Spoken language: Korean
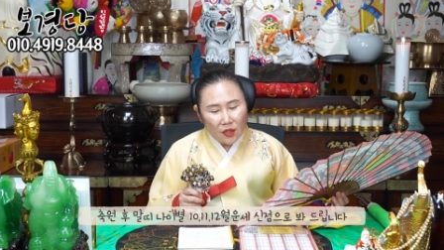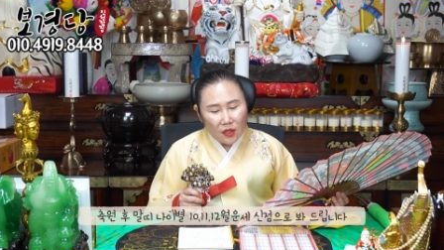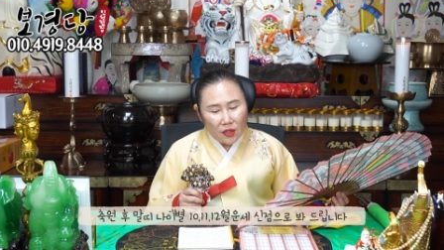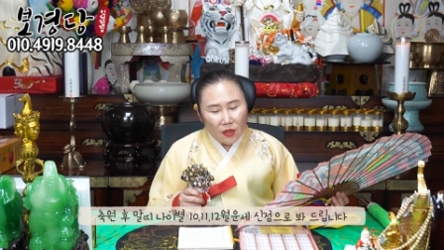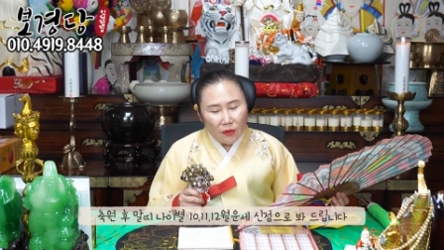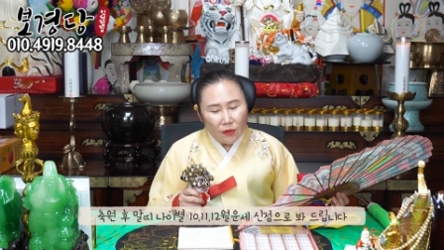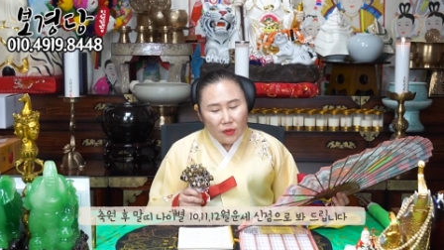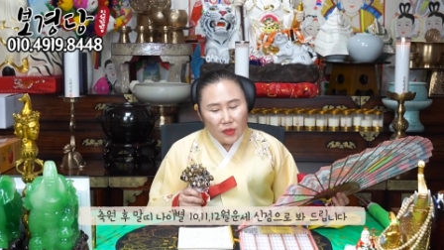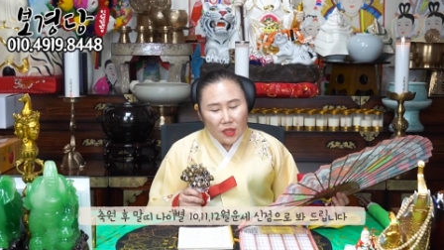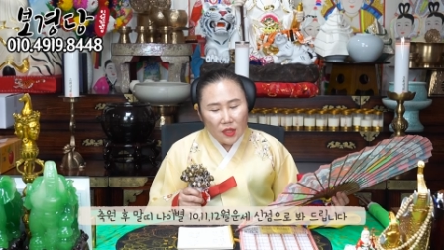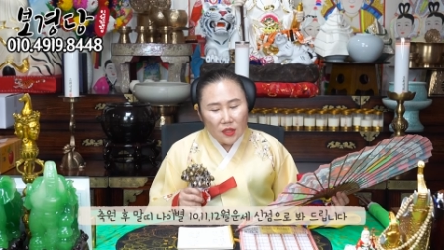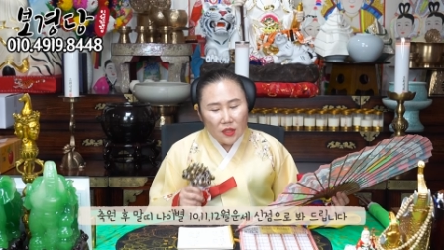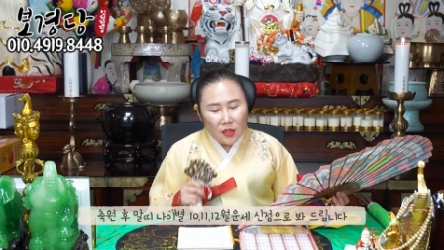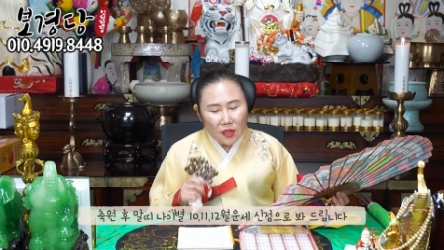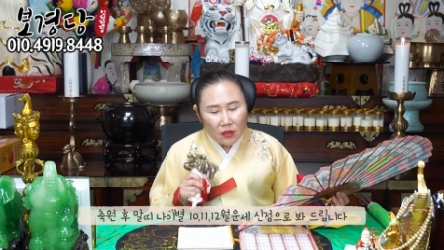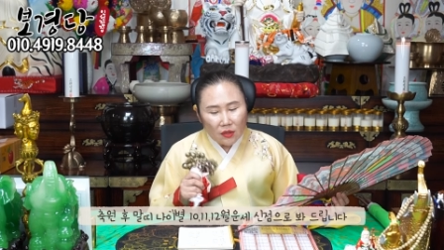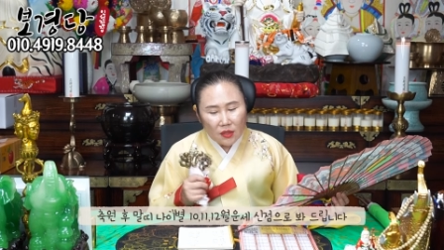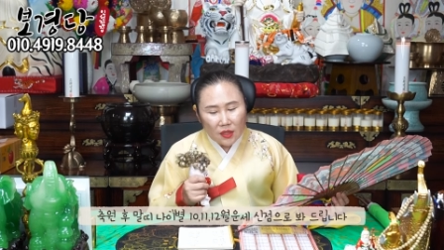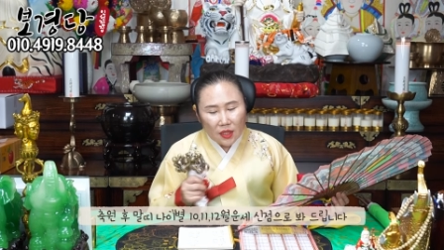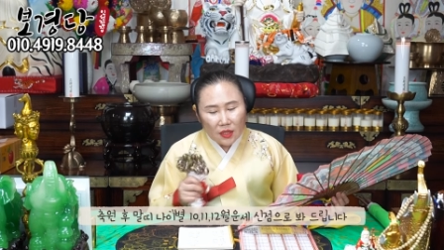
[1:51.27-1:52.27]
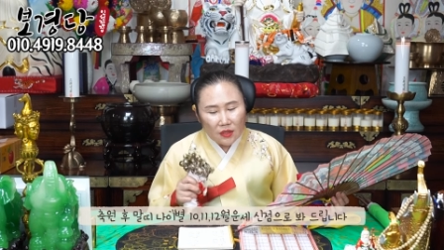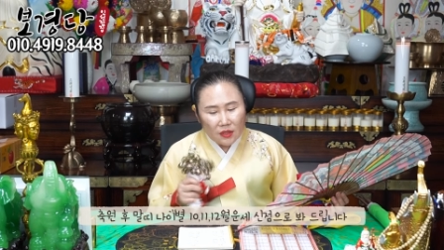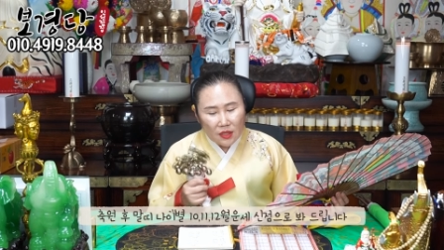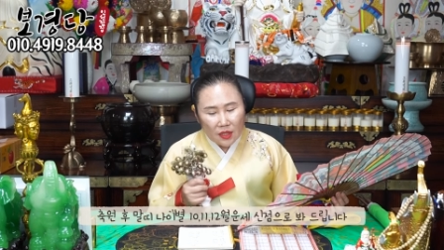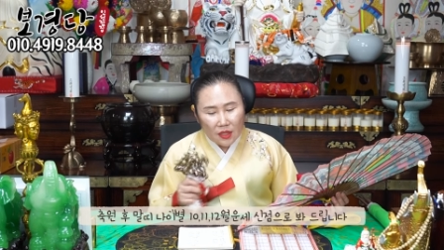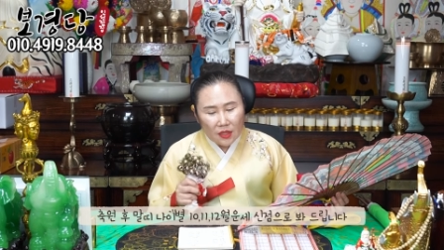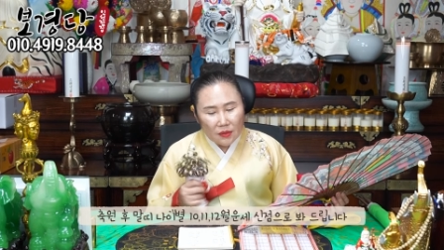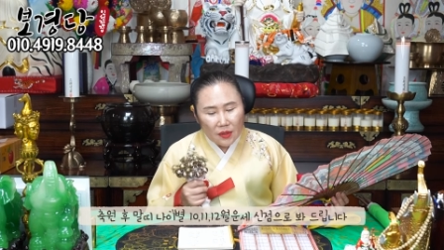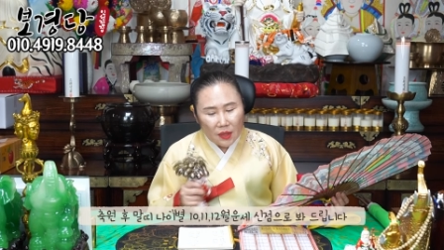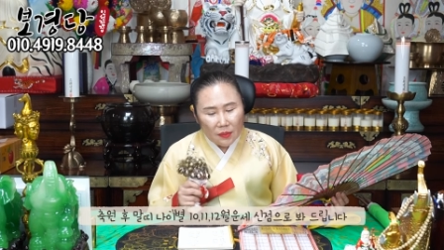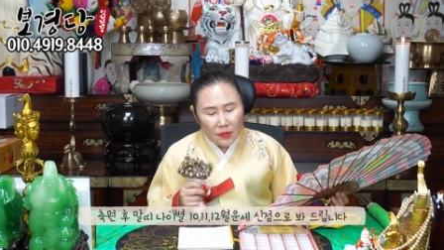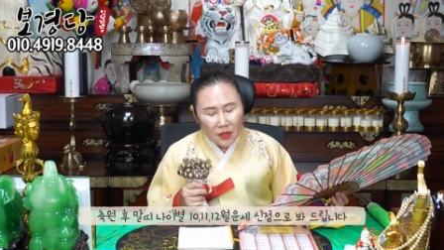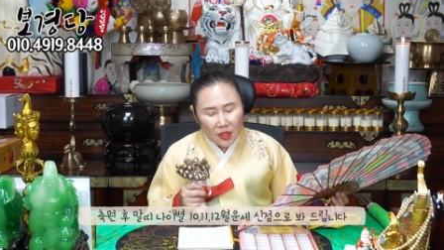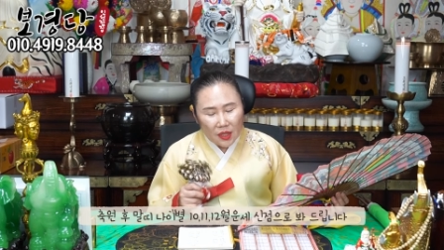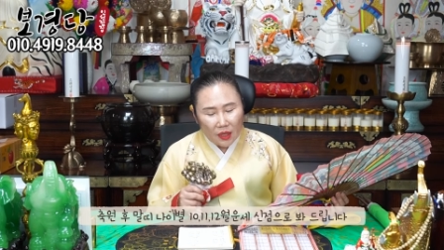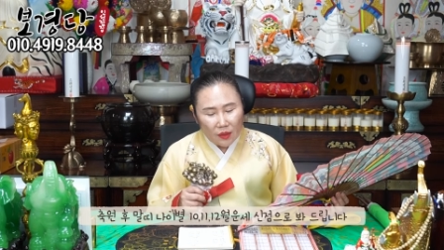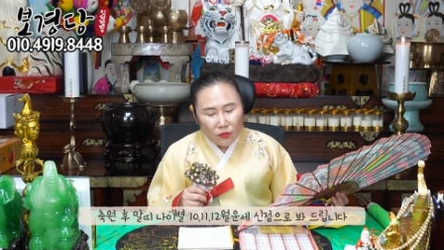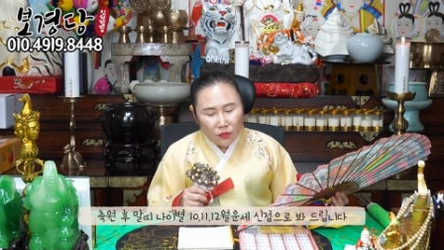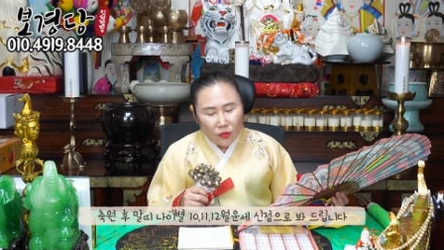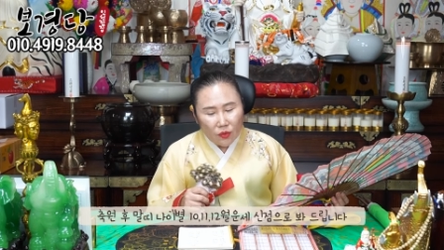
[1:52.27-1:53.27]
경호생은 35살이
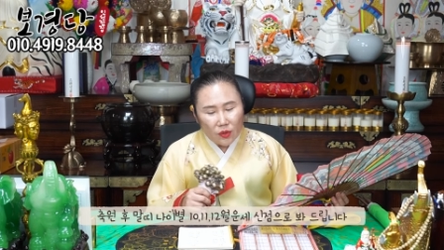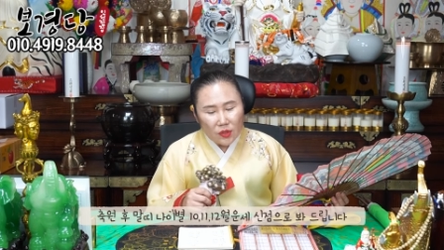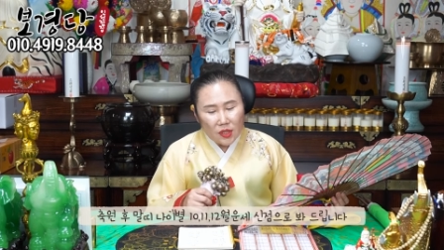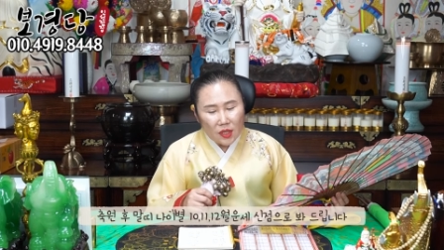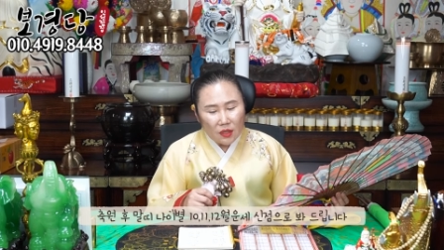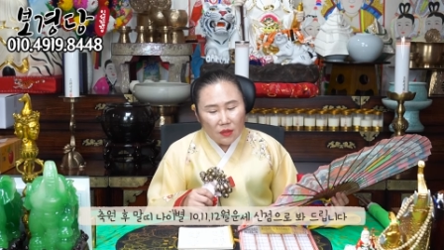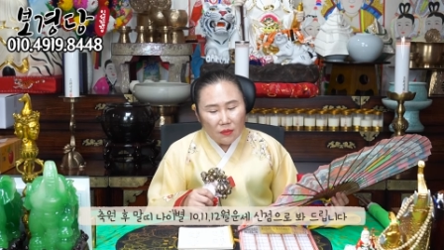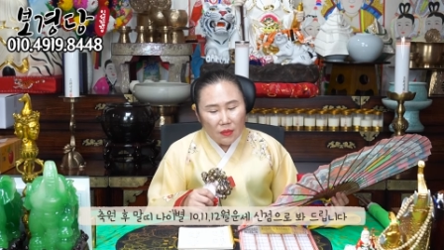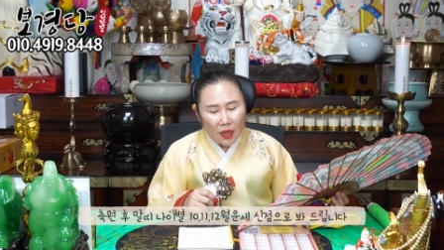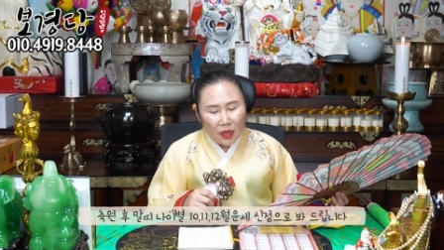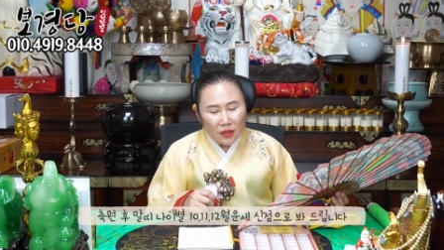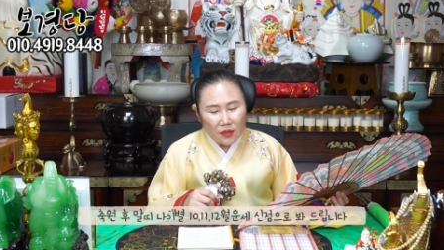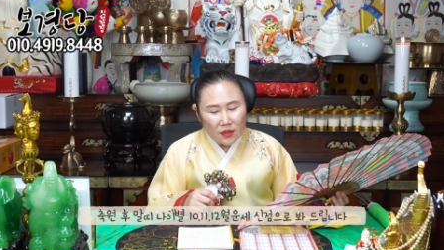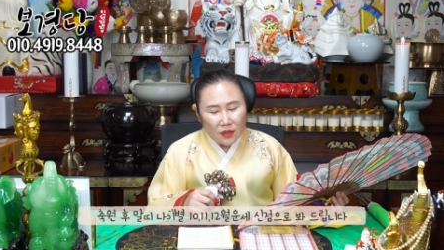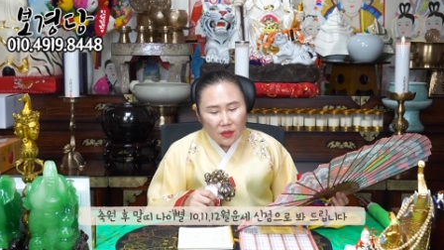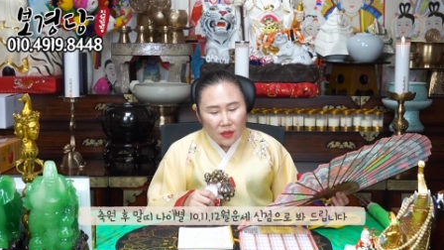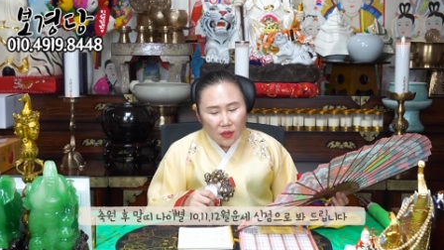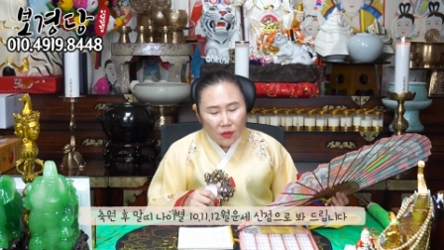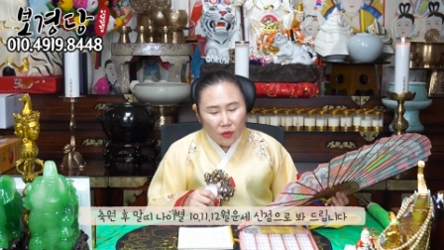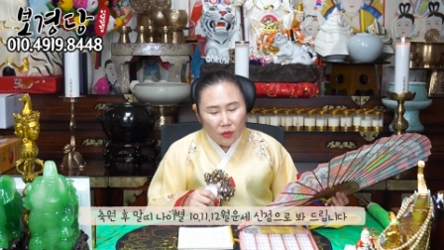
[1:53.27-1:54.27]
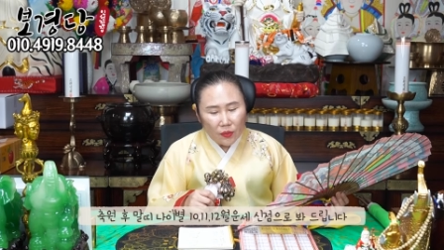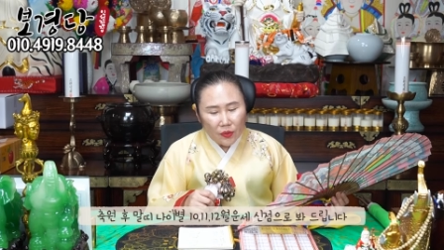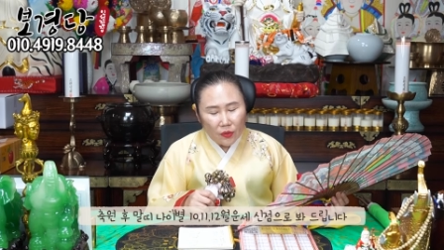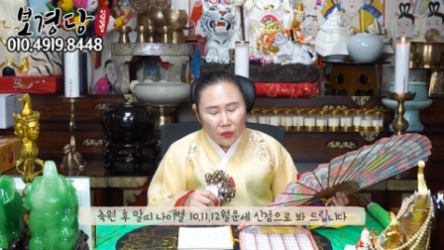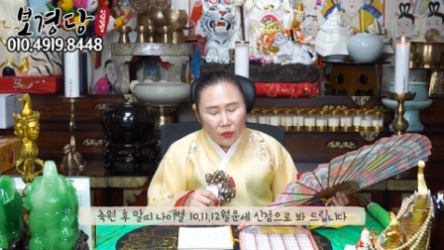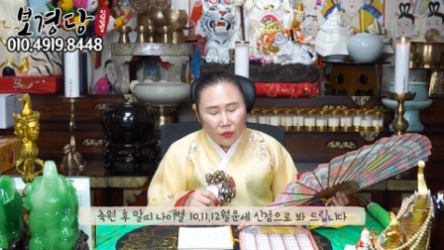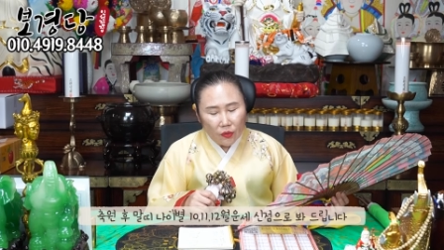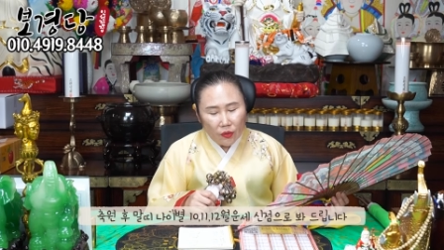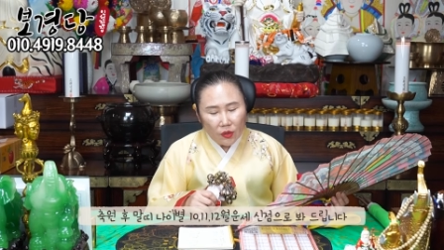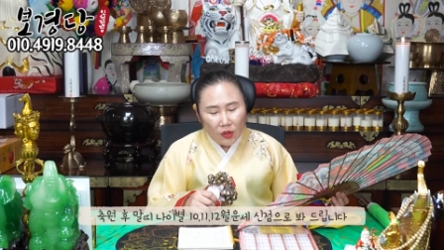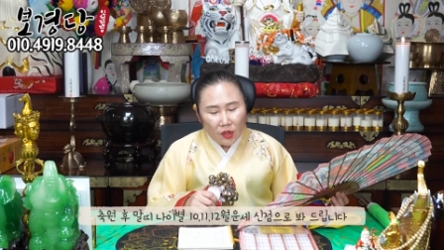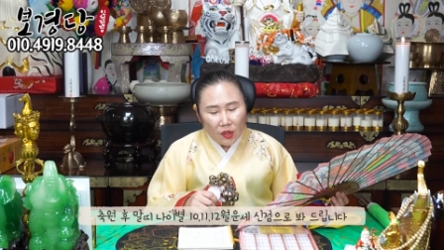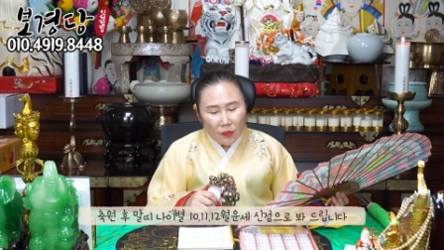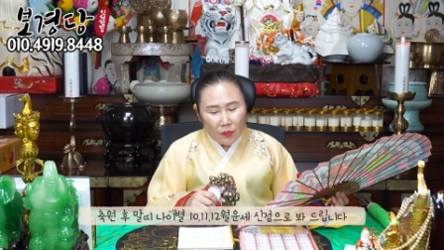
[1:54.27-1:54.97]
무호생은 마흔년 일곱이고